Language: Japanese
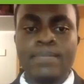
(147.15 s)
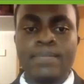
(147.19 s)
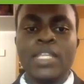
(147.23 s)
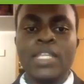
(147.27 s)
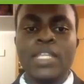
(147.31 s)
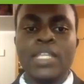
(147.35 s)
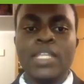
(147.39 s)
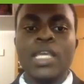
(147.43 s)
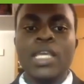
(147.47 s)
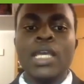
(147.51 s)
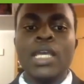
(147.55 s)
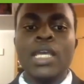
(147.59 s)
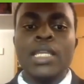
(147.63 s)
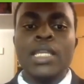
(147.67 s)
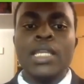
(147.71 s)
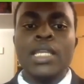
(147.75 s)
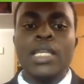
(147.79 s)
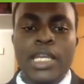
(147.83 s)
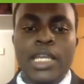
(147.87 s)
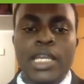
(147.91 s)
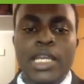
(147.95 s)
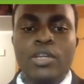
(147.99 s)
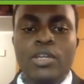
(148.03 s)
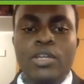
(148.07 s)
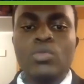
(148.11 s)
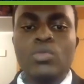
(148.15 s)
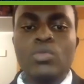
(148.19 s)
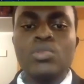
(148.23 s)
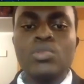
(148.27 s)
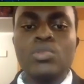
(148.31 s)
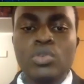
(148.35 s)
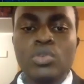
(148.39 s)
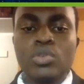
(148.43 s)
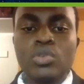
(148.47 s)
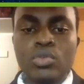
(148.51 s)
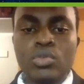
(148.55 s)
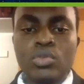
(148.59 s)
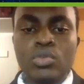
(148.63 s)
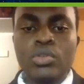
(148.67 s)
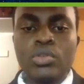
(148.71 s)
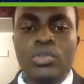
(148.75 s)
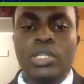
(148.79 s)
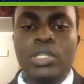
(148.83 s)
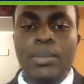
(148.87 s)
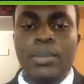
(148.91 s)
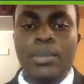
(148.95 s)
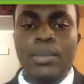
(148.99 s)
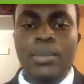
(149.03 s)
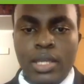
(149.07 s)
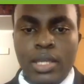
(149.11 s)
電力不足のため、
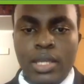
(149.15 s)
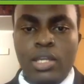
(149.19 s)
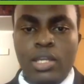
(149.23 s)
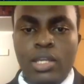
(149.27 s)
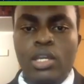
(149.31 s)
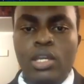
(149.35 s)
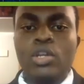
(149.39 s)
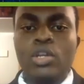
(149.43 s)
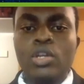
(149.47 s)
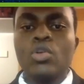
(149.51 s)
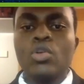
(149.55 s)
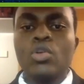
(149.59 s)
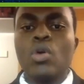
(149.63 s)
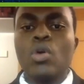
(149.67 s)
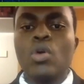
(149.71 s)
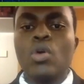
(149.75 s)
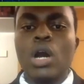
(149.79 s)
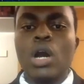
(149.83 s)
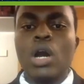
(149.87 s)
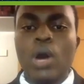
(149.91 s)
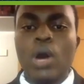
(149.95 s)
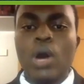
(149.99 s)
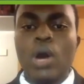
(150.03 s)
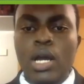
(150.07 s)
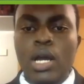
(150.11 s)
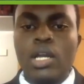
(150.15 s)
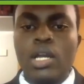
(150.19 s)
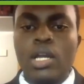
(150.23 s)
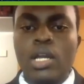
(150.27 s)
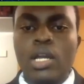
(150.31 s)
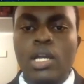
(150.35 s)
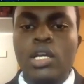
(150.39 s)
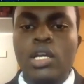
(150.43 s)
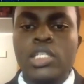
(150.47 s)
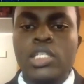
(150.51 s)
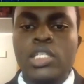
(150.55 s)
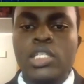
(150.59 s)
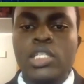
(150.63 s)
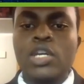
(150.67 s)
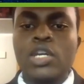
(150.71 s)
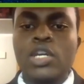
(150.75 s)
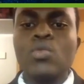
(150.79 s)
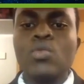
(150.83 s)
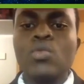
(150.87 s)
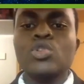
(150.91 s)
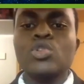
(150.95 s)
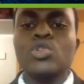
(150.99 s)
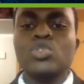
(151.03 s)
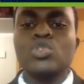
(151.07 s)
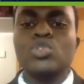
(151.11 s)
農家は作物
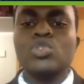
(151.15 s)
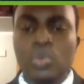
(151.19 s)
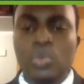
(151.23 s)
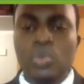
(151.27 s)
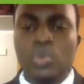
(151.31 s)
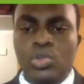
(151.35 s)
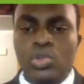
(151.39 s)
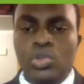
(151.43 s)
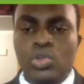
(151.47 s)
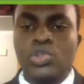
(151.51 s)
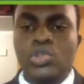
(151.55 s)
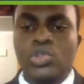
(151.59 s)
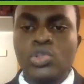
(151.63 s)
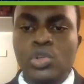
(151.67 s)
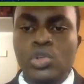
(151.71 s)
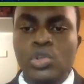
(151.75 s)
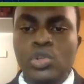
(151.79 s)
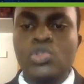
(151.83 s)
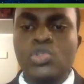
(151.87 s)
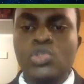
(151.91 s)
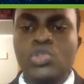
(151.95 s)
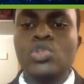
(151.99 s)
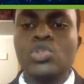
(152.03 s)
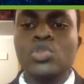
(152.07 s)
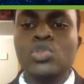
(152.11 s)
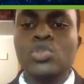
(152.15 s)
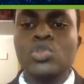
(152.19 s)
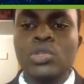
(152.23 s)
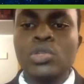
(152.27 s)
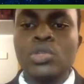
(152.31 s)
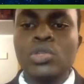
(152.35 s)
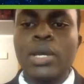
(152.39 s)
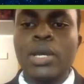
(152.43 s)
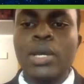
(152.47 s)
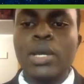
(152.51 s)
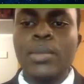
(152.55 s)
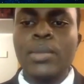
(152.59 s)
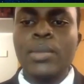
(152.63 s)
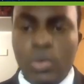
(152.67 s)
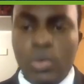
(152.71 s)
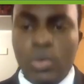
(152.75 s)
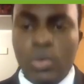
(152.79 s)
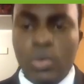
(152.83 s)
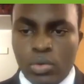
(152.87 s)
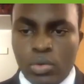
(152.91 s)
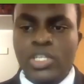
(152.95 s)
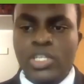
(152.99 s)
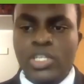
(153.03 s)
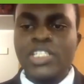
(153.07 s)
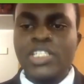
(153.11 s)
を調整するための
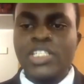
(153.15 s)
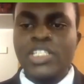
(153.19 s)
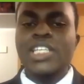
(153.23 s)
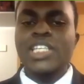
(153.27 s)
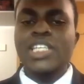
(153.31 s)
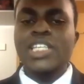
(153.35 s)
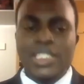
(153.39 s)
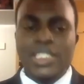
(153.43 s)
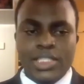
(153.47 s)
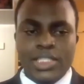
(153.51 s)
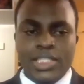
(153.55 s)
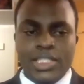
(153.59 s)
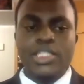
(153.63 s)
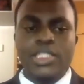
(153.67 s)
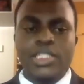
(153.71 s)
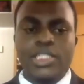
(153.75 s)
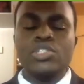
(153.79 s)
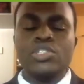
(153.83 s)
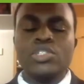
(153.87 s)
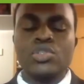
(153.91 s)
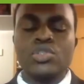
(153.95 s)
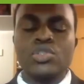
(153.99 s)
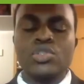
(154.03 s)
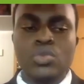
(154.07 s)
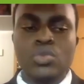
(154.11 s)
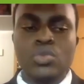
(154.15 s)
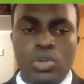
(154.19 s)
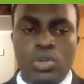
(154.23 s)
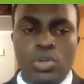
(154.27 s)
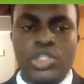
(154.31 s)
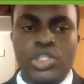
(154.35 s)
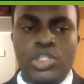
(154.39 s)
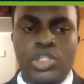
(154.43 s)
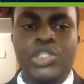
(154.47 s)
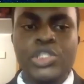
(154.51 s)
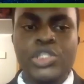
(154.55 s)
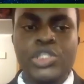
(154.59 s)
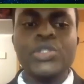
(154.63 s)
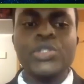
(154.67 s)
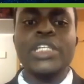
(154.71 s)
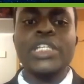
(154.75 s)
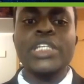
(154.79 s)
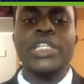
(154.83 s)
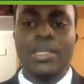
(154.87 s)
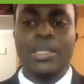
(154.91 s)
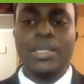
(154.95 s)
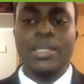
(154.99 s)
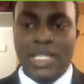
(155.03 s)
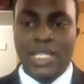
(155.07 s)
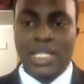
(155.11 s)
最新技術を使用できませ
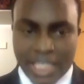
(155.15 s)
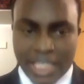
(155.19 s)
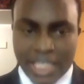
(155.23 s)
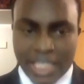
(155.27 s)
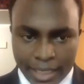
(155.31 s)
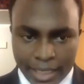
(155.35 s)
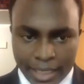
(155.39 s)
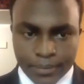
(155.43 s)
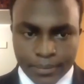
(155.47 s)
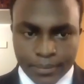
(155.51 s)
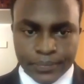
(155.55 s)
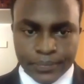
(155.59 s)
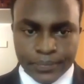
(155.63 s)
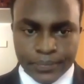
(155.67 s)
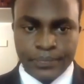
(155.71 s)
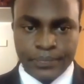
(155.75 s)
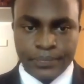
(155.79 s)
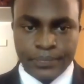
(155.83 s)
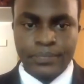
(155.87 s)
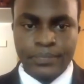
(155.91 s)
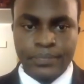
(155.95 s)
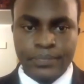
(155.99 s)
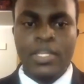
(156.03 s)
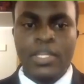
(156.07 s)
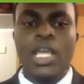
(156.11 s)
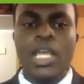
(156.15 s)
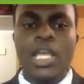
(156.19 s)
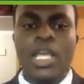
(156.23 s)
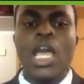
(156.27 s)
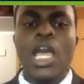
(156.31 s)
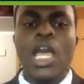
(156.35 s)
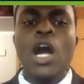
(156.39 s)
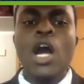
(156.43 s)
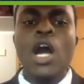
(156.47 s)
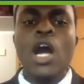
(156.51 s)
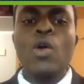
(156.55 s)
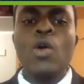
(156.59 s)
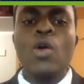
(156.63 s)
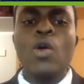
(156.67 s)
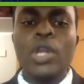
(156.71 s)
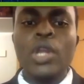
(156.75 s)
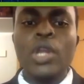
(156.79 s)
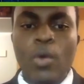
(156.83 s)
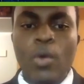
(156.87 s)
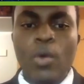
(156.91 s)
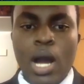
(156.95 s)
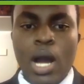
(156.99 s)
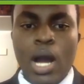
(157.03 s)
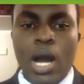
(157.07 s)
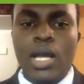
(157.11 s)
ん。これは
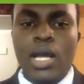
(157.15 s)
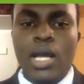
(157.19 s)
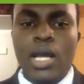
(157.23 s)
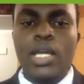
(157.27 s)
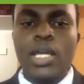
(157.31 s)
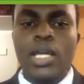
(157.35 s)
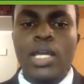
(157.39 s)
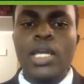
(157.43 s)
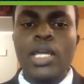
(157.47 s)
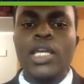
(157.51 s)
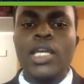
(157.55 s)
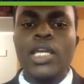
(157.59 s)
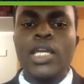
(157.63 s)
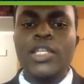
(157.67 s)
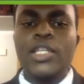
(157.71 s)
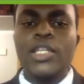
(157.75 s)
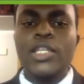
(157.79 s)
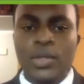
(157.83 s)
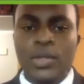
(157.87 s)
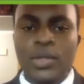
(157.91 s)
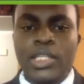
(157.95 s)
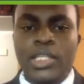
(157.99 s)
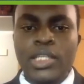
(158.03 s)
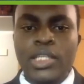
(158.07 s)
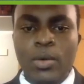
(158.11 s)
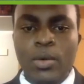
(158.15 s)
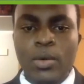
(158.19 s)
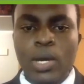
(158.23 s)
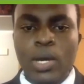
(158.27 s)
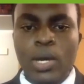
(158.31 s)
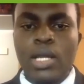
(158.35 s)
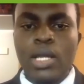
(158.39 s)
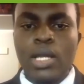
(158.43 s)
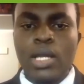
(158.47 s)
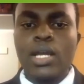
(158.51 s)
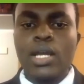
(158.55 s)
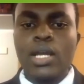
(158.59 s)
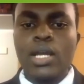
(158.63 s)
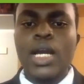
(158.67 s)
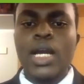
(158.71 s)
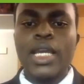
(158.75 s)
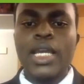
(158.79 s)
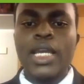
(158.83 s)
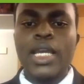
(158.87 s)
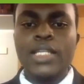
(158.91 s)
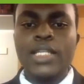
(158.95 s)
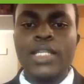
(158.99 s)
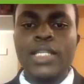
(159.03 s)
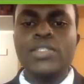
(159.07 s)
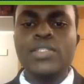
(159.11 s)
一人では解決で
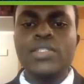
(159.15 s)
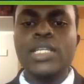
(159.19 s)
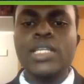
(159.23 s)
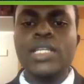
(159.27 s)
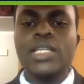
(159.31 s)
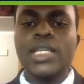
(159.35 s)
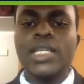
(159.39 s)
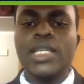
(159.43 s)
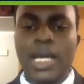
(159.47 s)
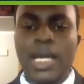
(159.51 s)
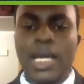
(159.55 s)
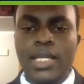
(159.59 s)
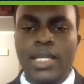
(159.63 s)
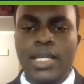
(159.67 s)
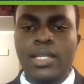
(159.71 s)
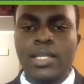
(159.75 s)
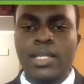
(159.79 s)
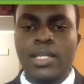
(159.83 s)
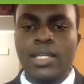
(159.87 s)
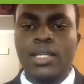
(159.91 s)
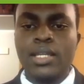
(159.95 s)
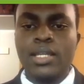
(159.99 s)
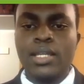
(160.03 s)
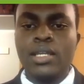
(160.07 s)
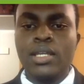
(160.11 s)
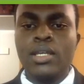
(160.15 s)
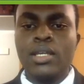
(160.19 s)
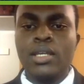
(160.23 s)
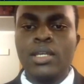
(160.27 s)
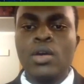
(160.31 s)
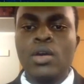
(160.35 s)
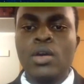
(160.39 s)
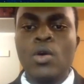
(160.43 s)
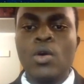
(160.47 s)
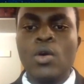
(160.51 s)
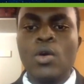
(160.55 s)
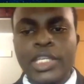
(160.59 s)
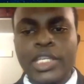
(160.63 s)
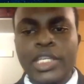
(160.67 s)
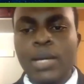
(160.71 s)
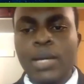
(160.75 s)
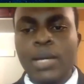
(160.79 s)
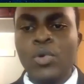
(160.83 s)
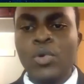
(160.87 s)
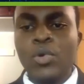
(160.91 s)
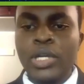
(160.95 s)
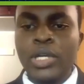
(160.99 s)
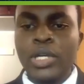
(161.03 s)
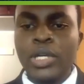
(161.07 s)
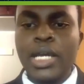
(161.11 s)
きない大きな問
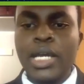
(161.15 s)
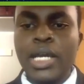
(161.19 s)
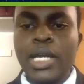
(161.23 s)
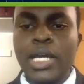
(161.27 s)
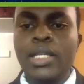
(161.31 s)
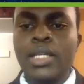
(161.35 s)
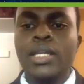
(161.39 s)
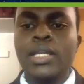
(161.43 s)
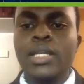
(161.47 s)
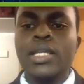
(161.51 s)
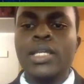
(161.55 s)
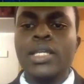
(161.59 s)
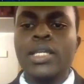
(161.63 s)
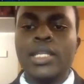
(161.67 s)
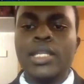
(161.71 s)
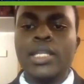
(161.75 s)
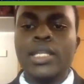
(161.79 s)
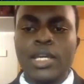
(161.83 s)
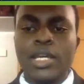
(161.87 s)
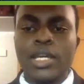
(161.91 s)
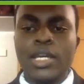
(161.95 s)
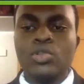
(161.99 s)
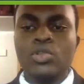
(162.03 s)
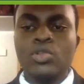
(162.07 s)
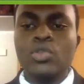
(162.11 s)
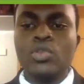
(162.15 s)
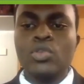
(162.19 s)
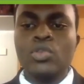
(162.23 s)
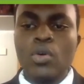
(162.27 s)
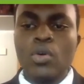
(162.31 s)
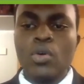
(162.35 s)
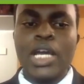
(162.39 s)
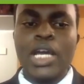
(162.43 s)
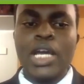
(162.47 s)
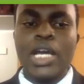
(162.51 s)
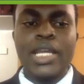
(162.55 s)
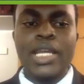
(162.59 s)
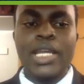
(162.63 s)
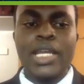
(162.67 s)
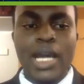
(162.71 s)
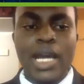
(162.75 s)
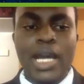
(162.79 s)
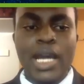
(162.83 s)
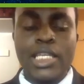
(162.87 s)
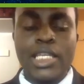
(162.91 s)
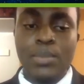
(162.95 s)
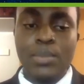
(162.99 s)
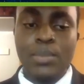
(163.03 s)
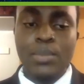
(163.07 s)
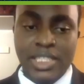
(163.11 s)
題であると彼が言いました。